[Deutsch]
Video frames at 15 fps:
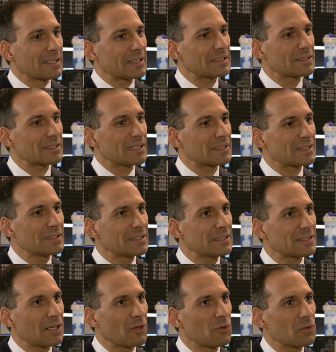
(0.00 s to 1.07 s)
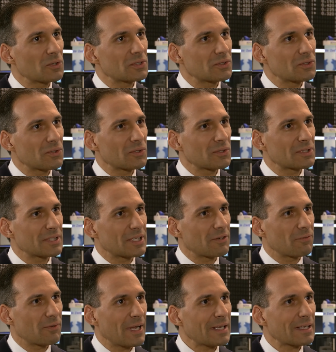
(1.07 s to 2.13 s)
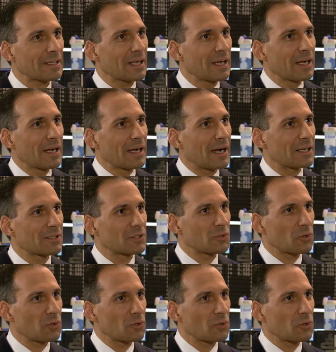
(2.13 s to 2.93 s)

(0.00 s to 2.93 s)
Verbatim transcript: dass der Zinserhöhungszyklus der FED also